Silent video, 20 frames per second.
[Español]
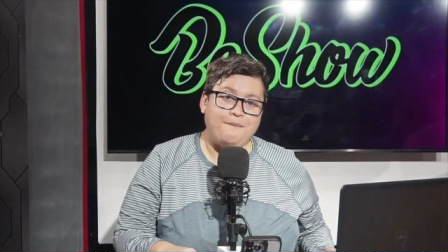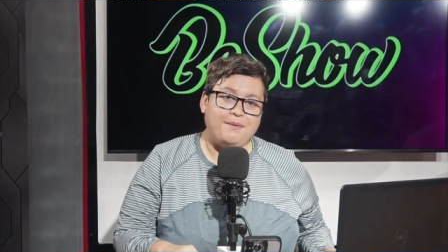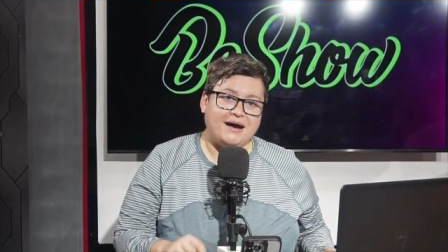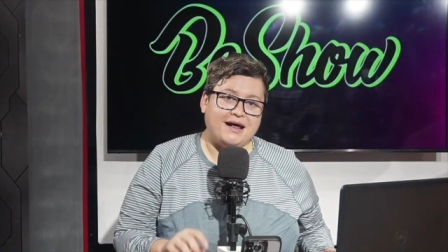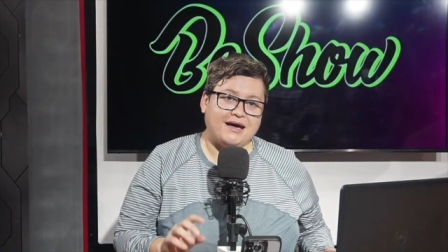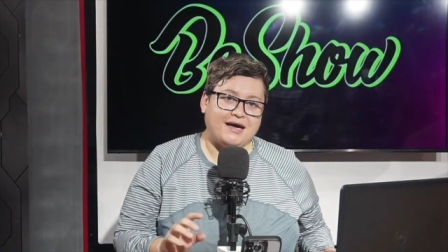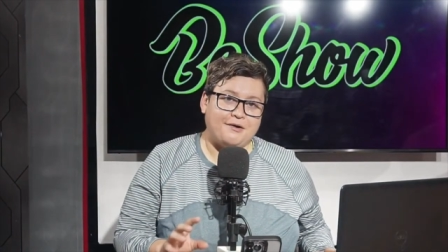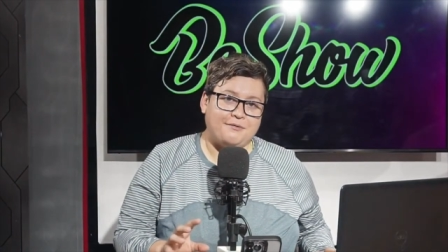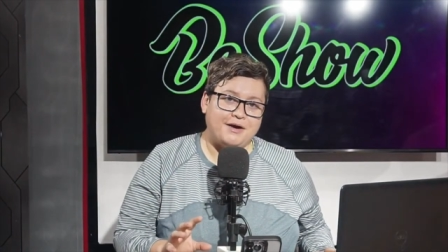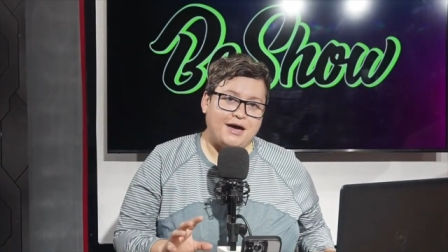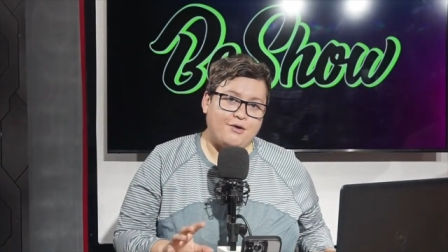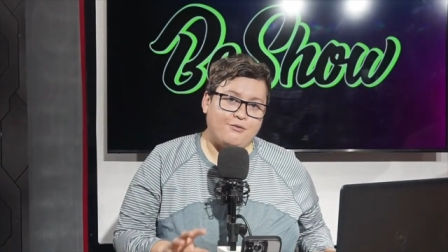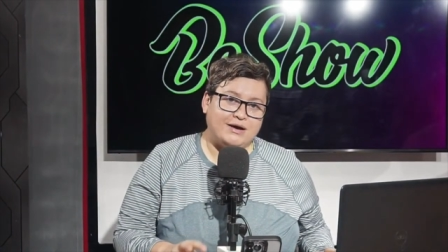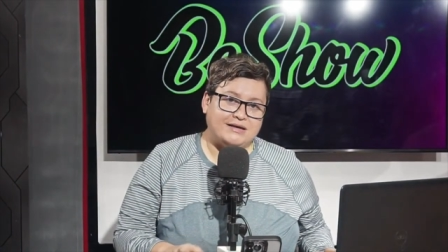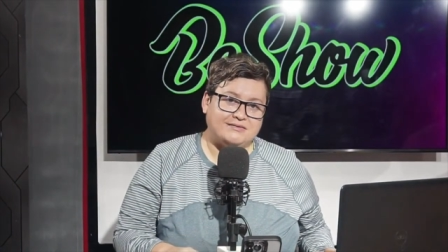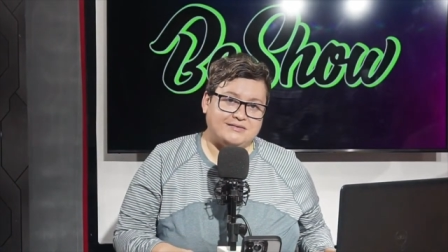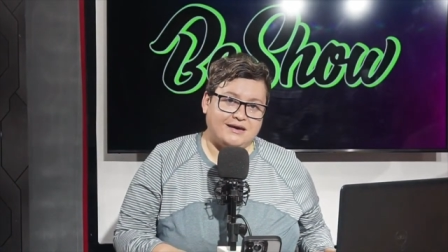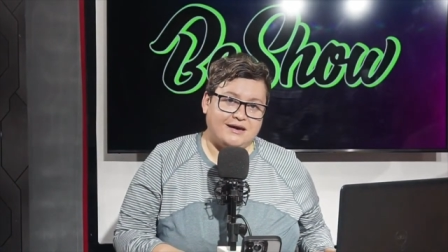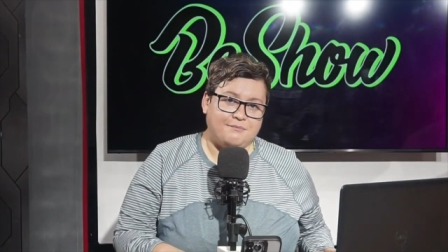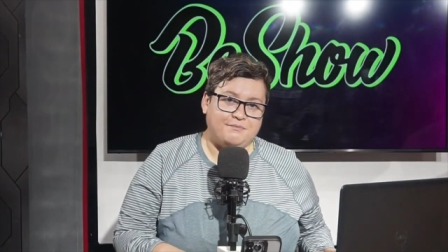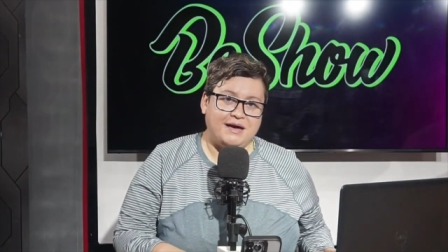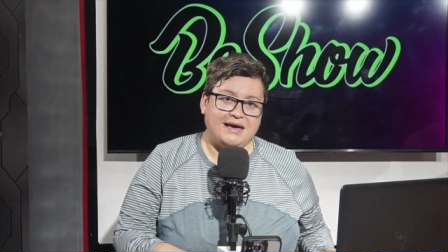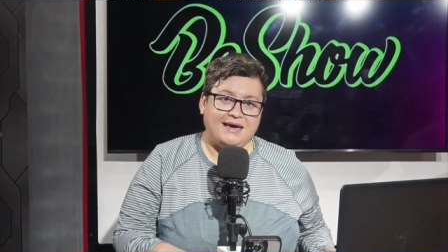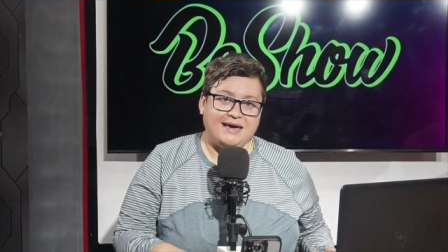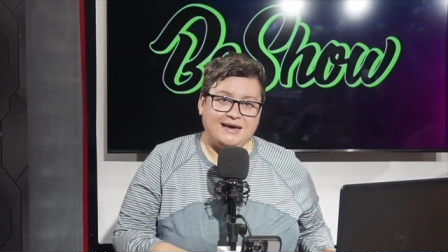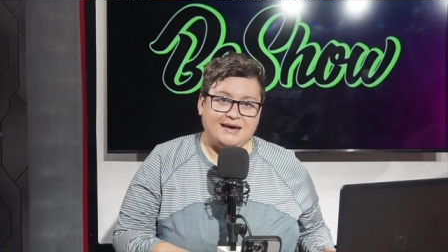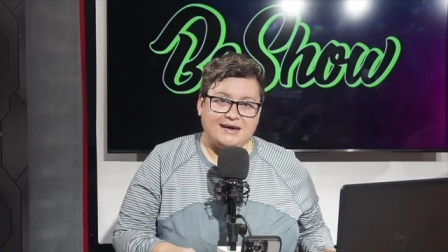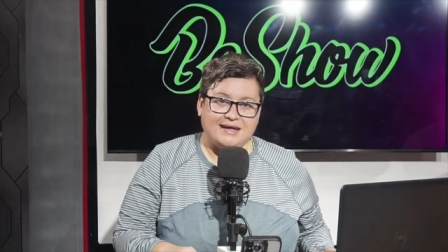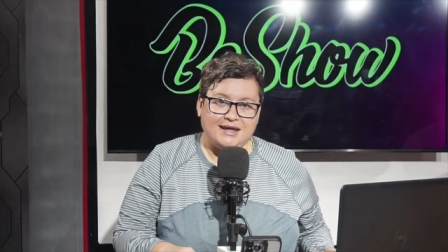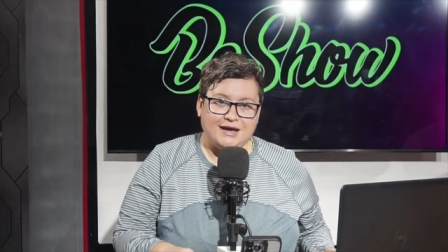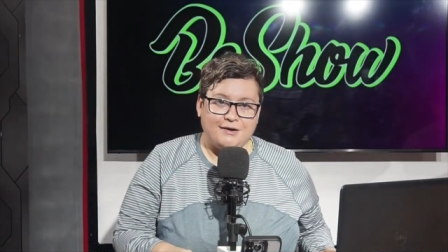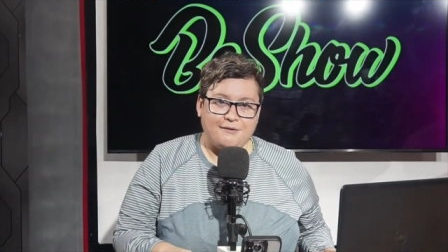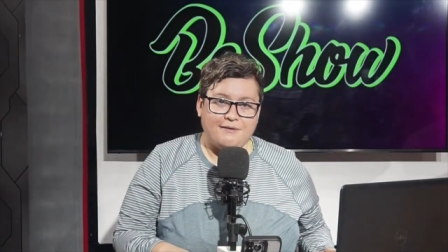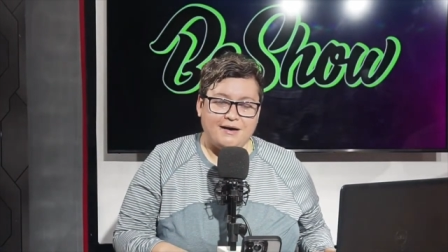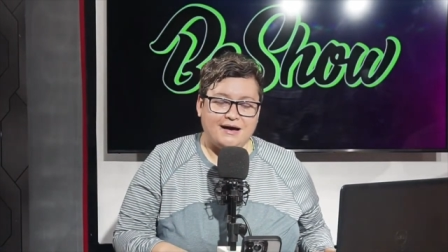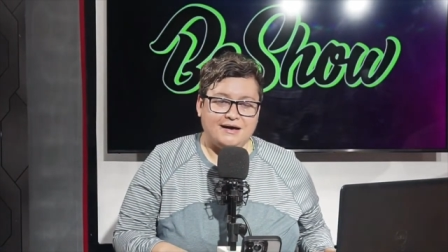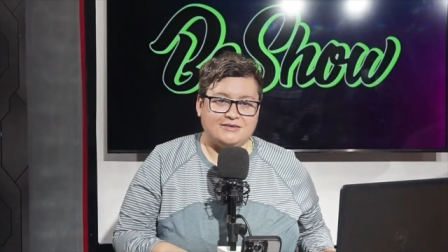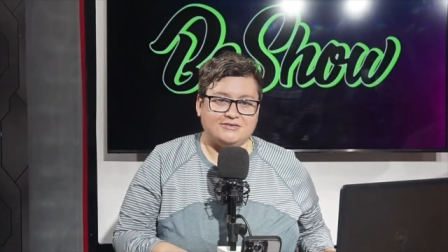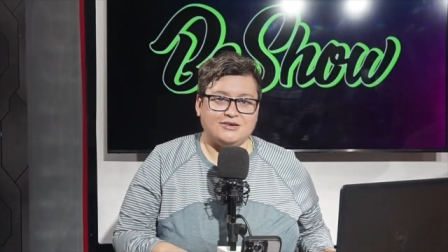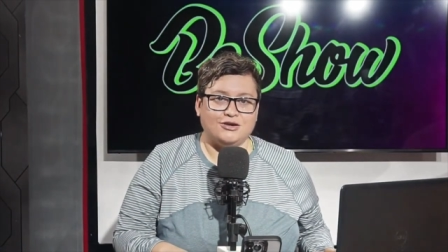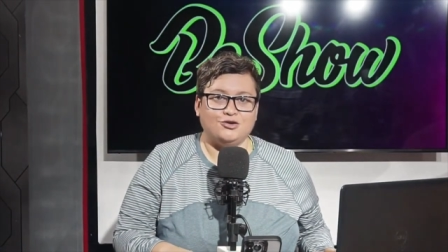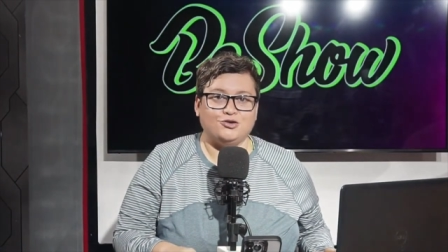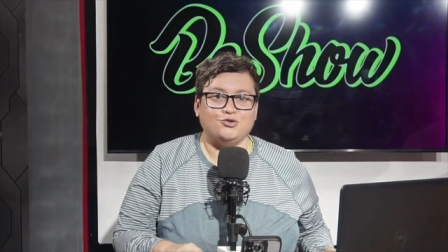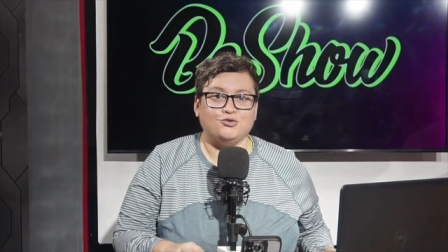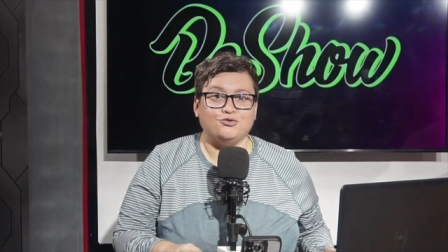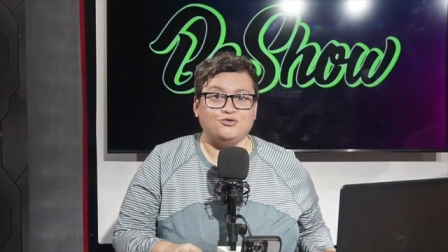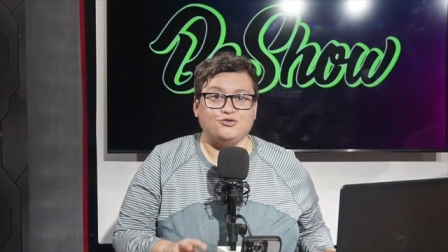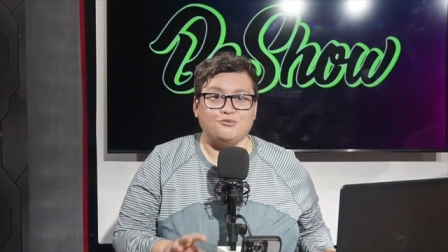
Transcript: para que vía WhatsApp escribas tus